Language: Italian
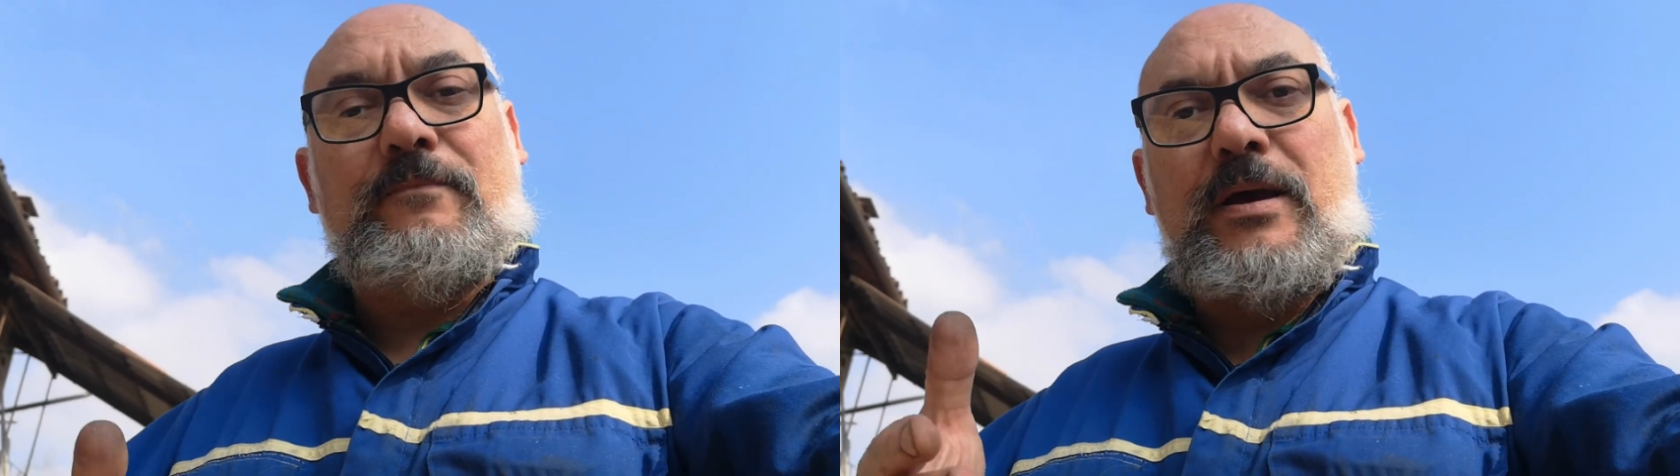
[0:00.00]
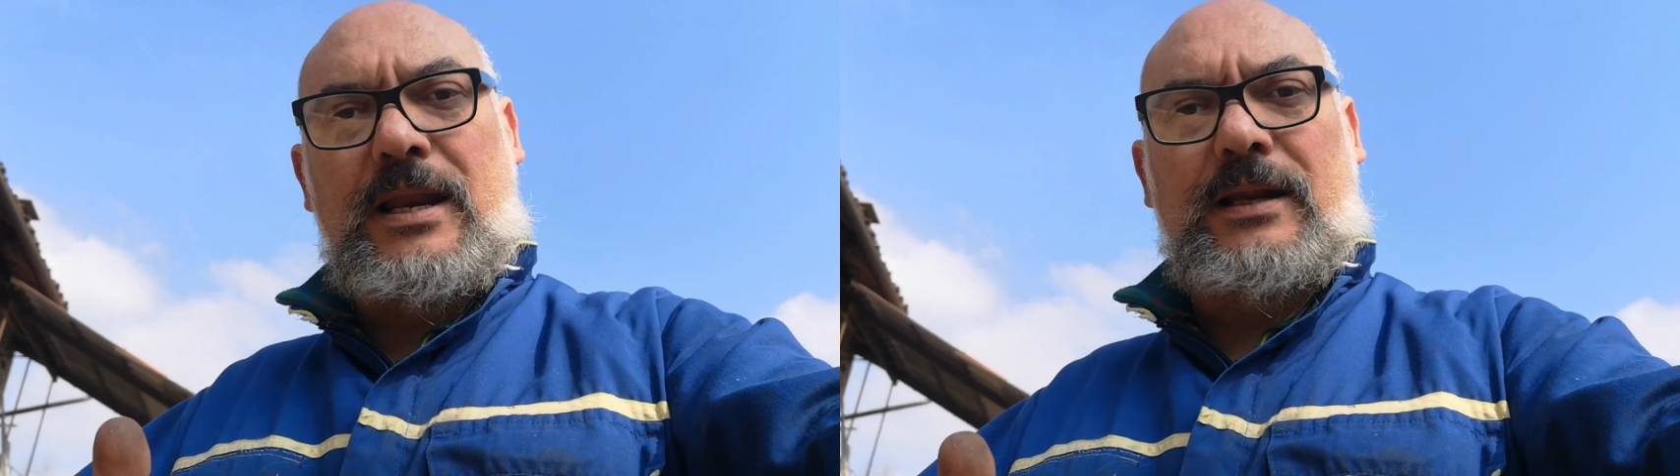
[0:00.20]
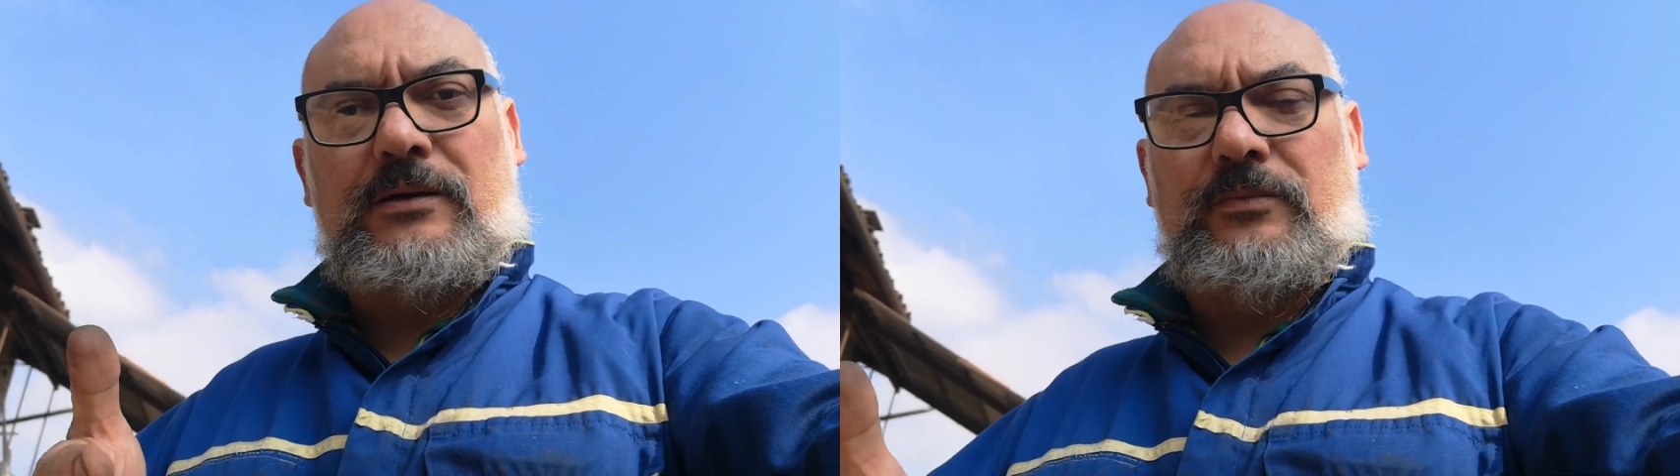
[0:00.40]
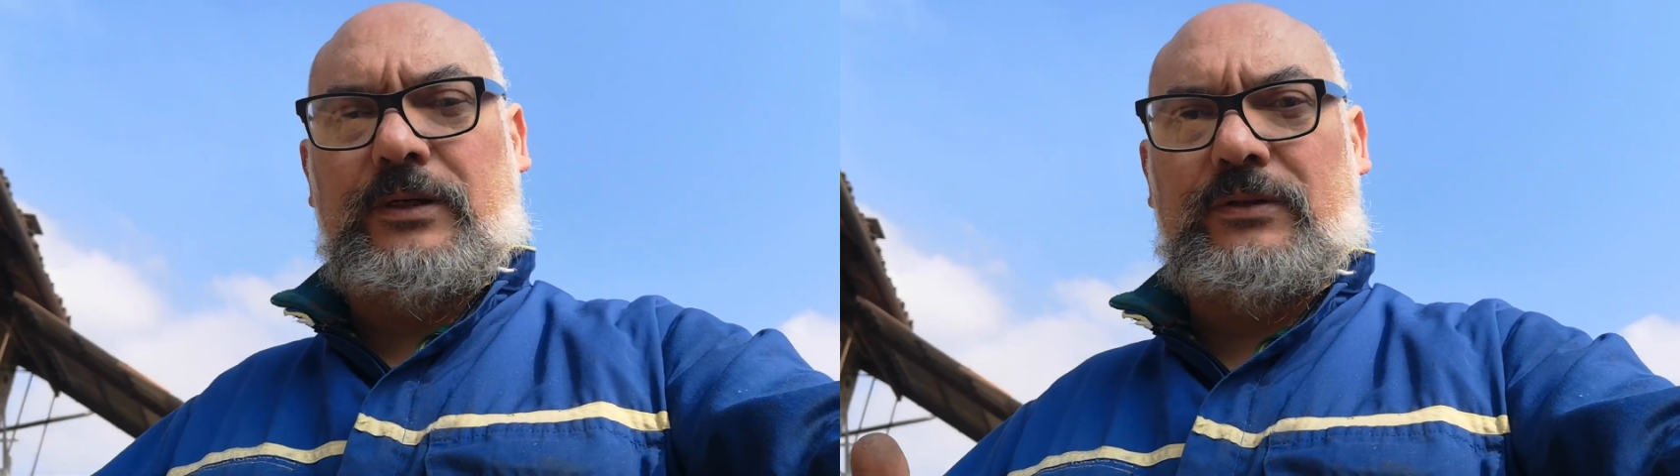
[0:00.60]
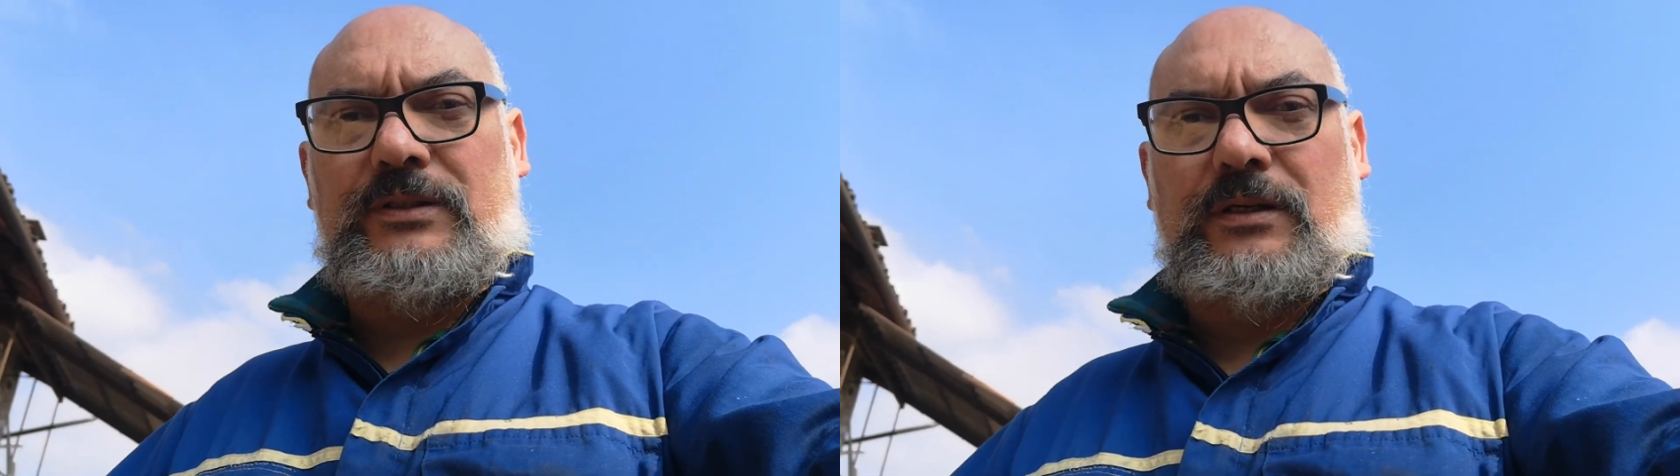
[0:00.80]
bella
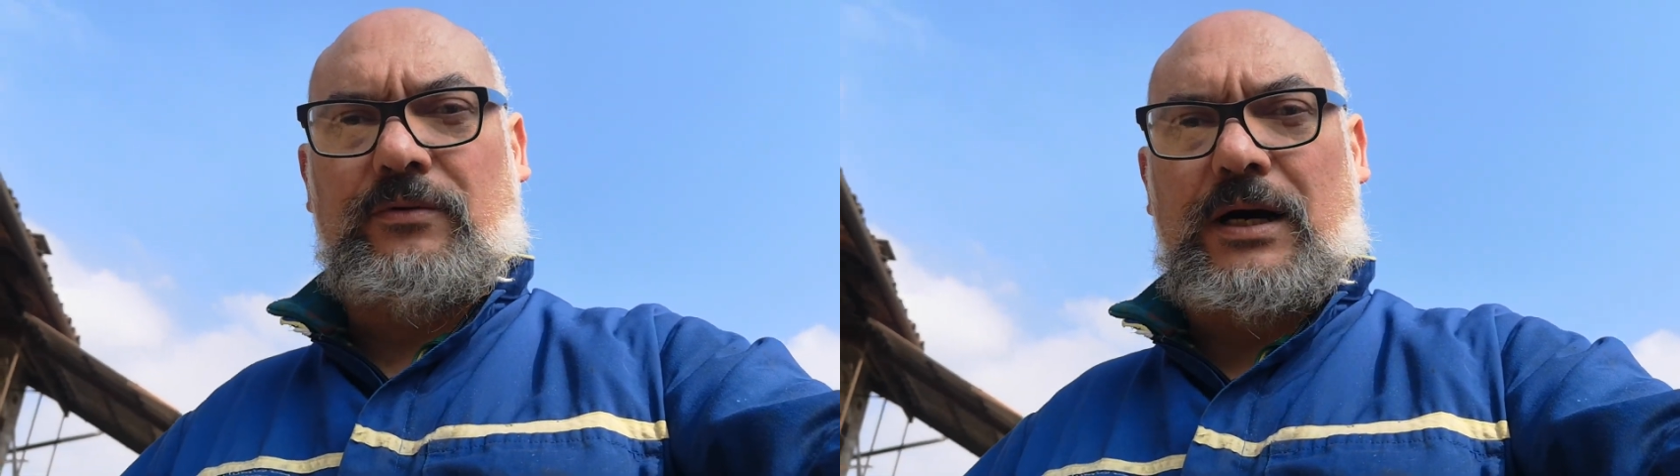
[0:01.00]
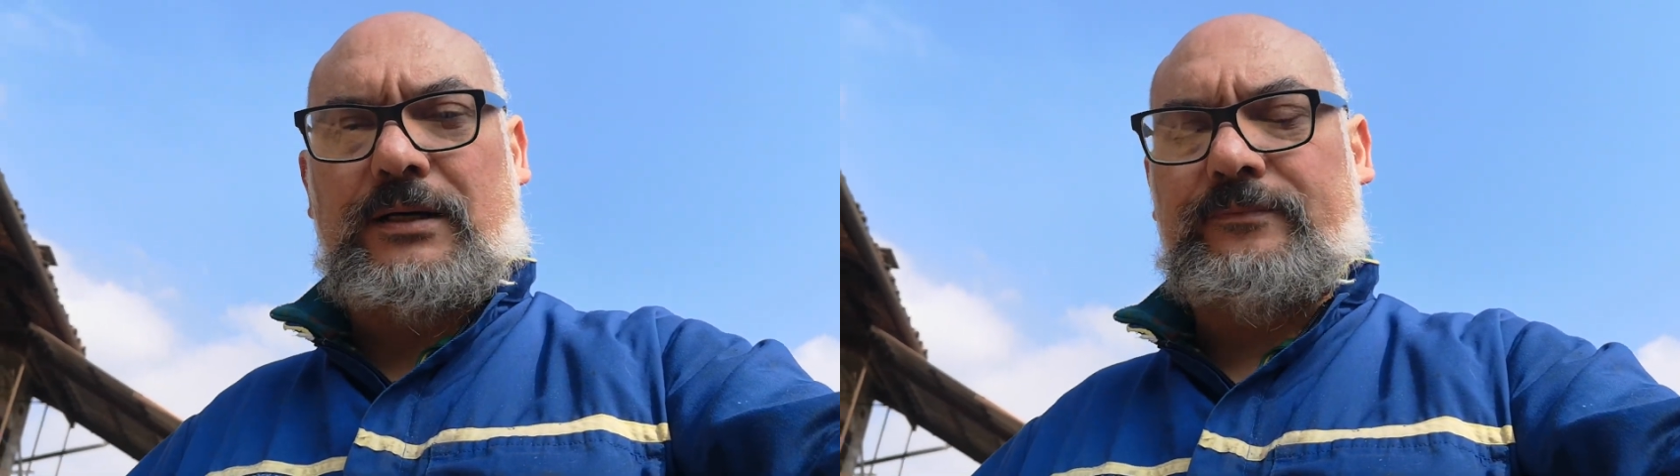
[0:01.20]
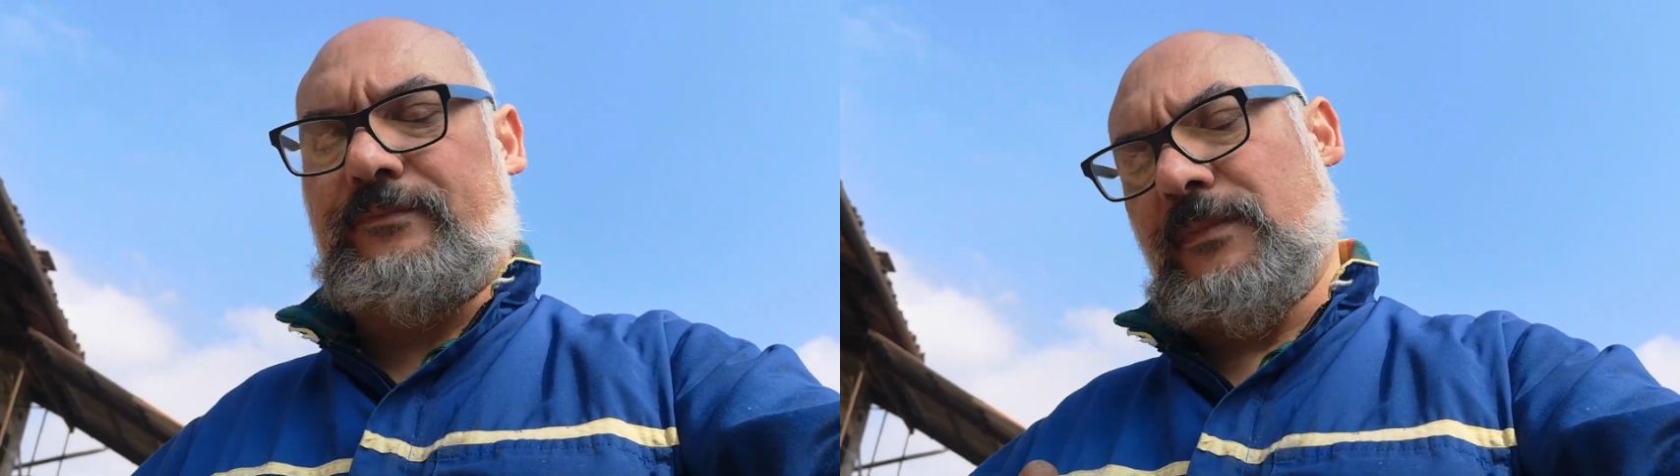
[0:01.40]
come questa qua,